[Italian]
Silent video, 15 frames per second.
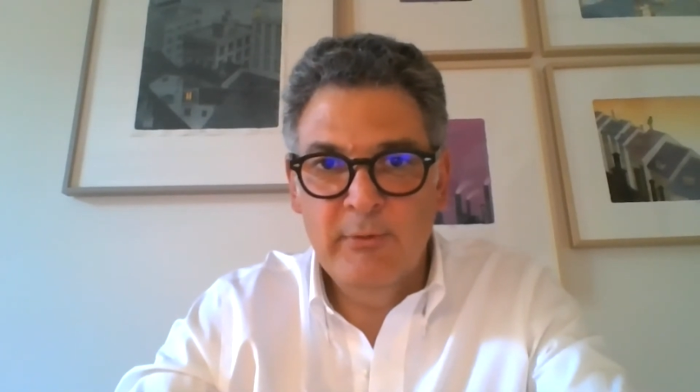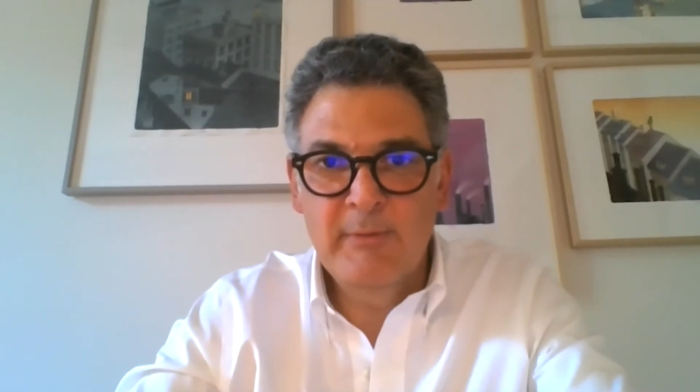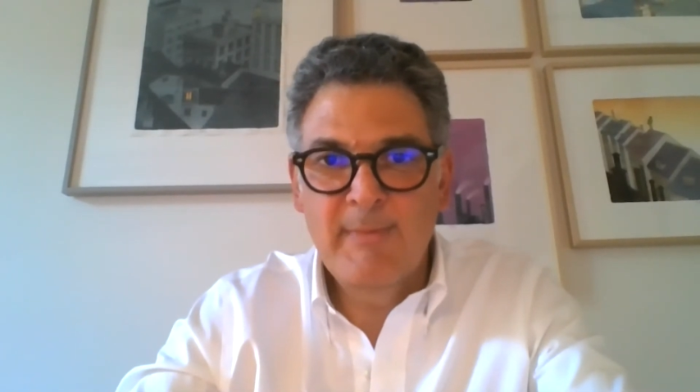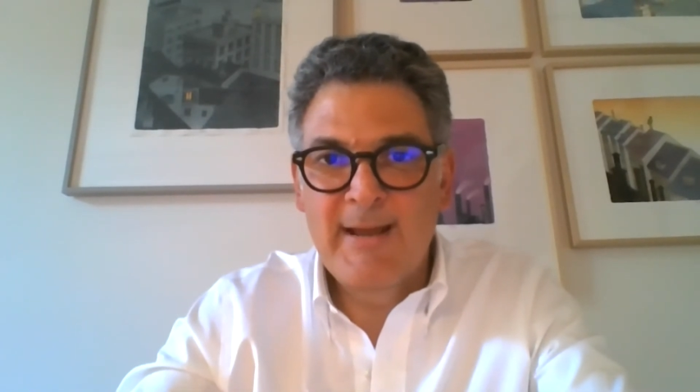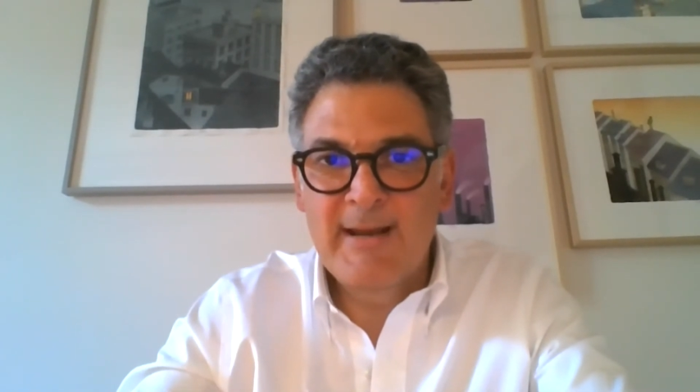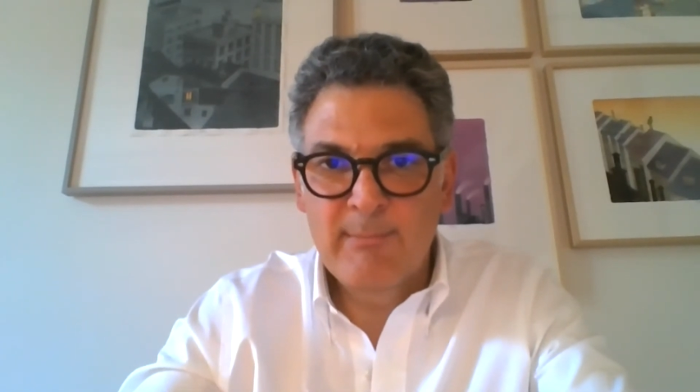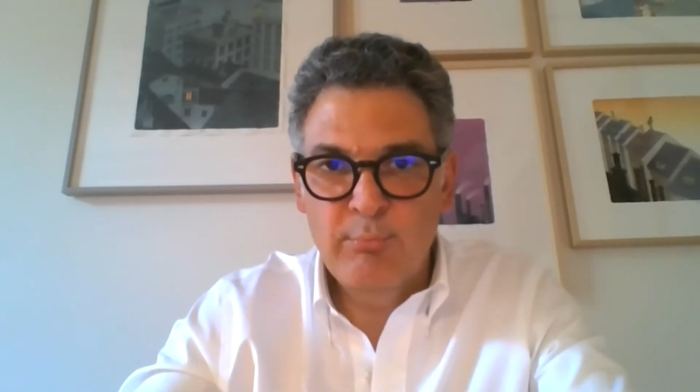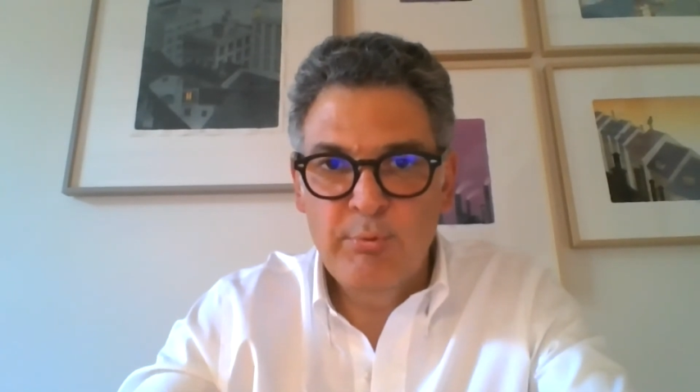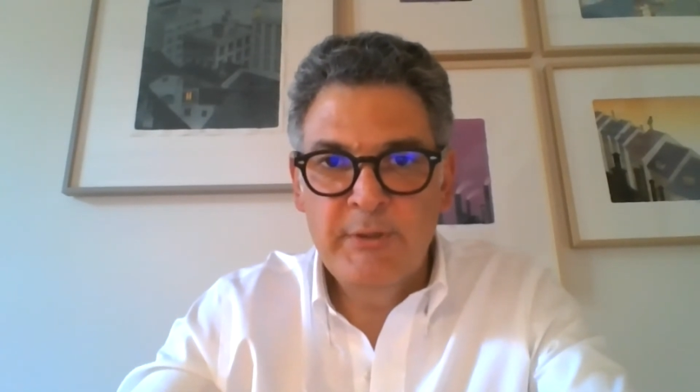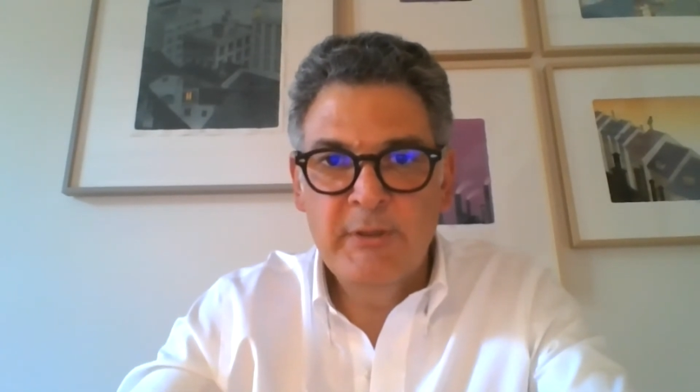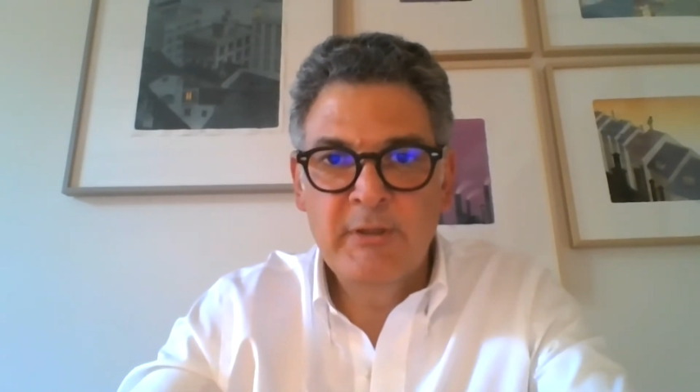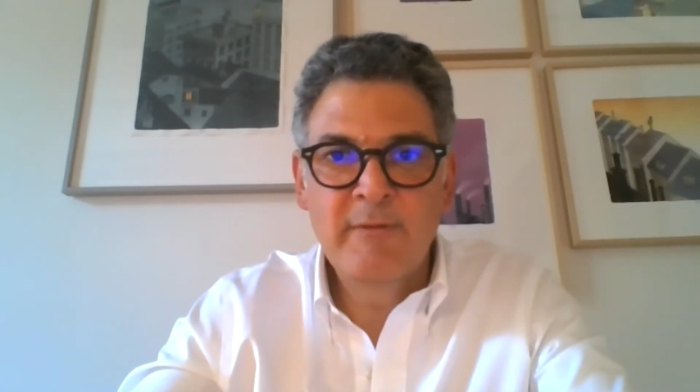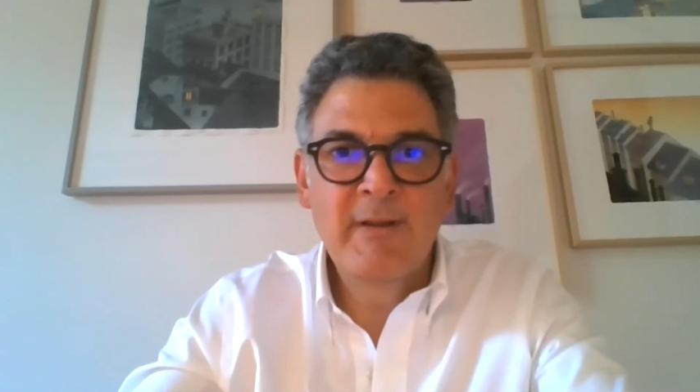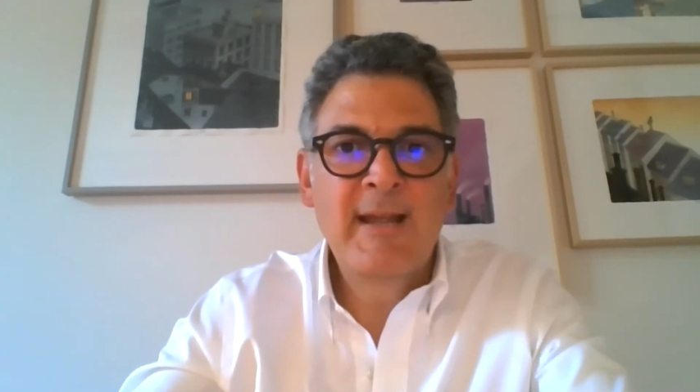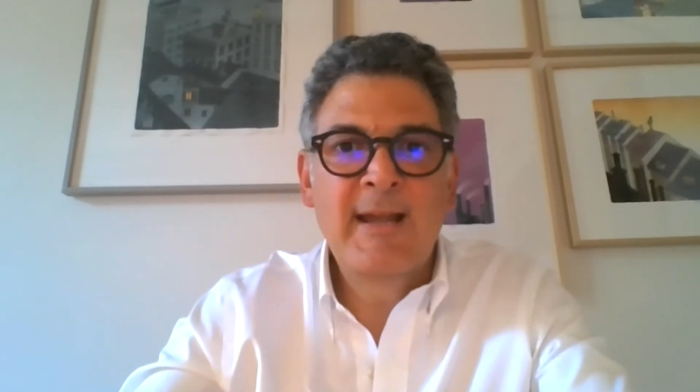I mari puliti
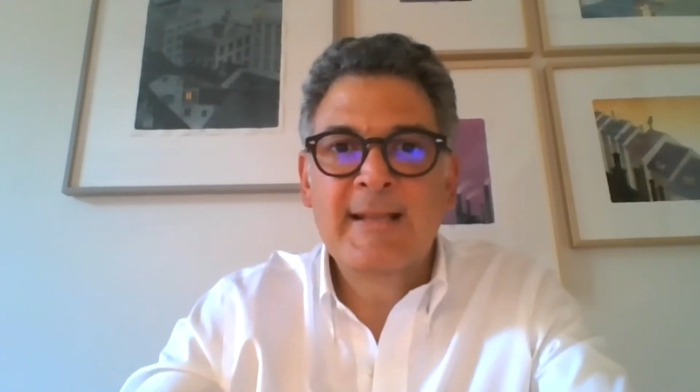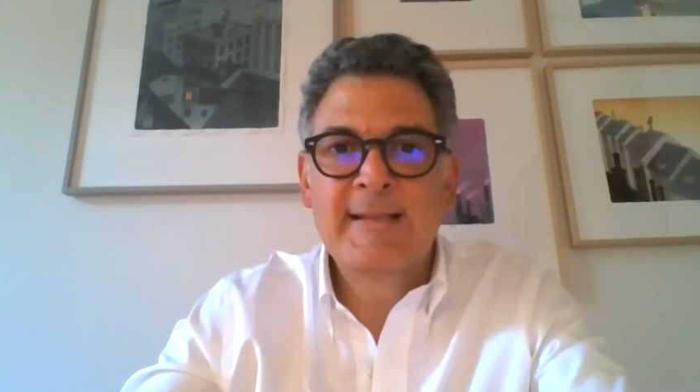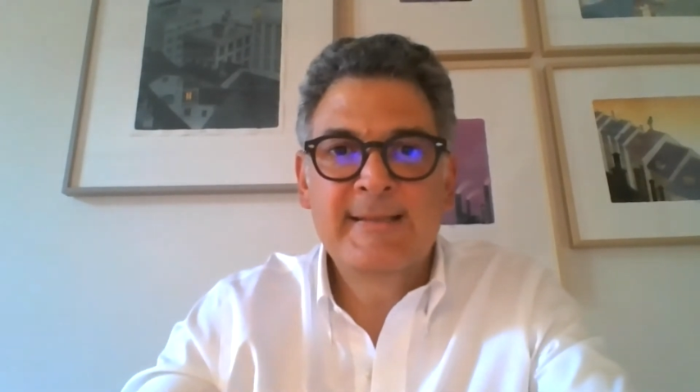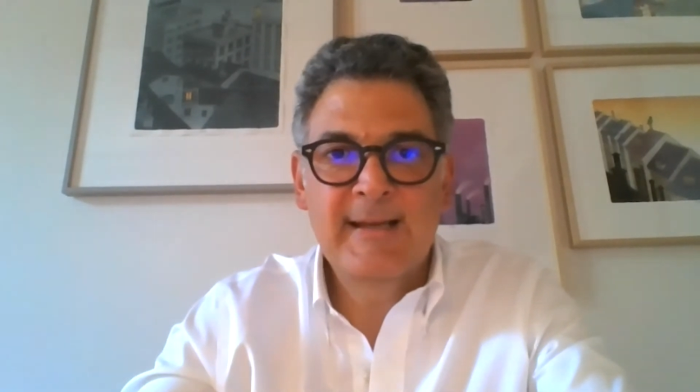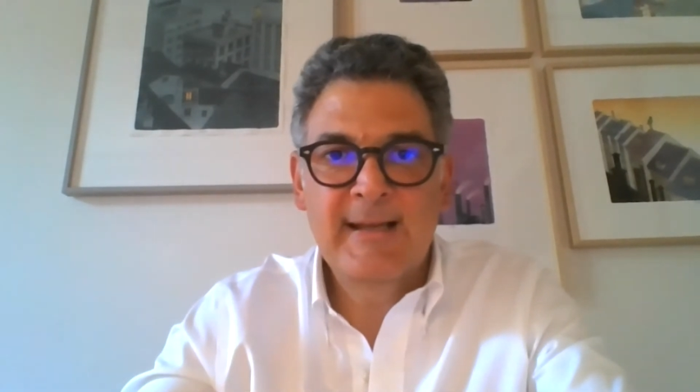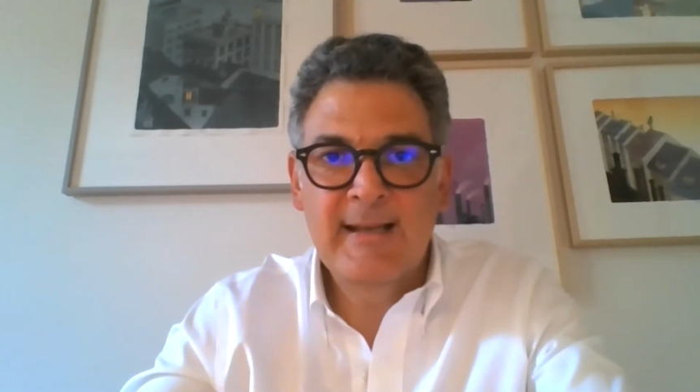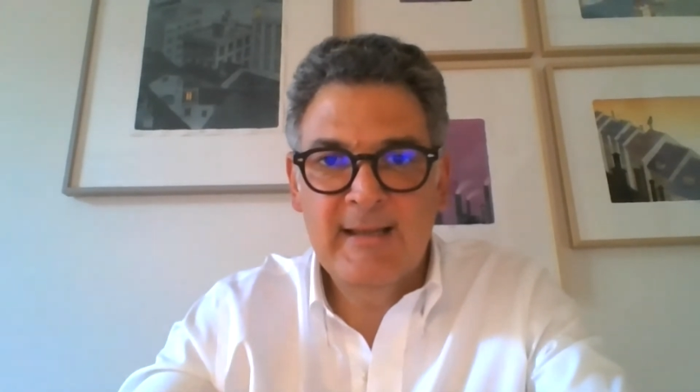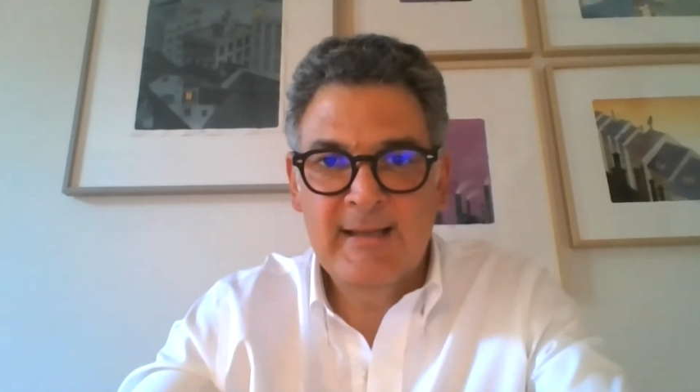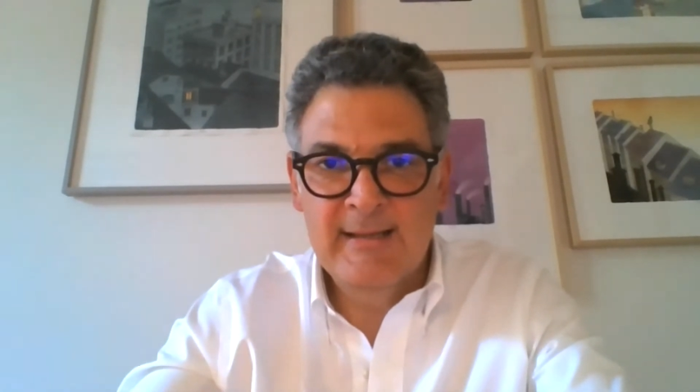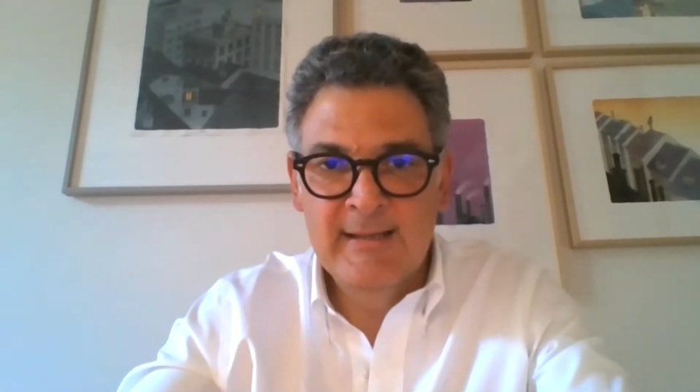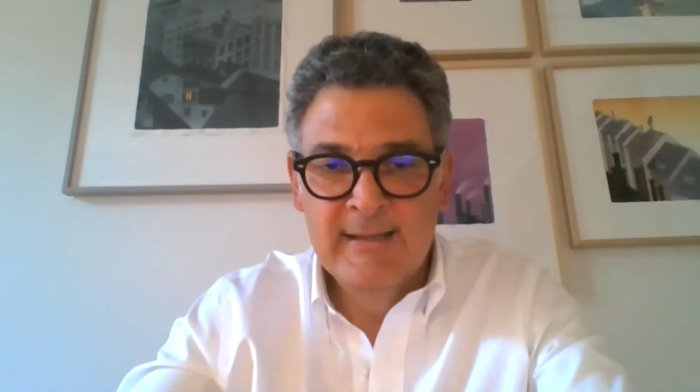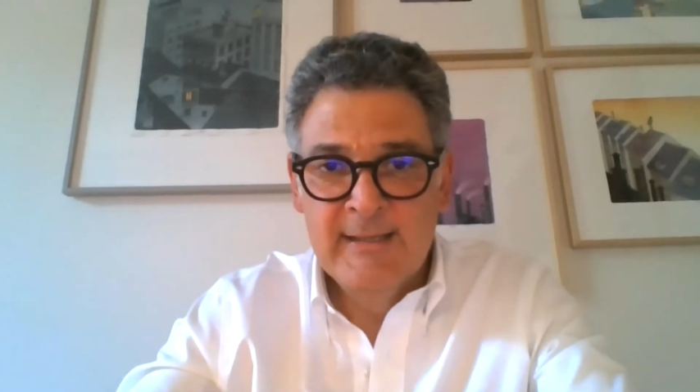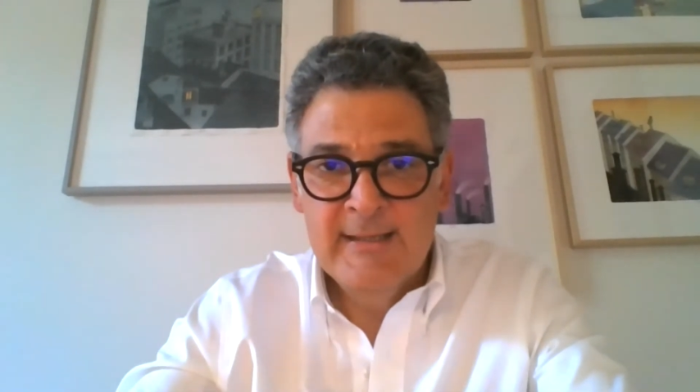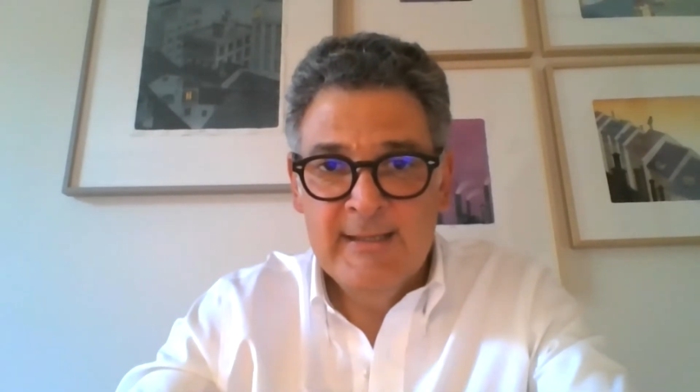di Venezia, la,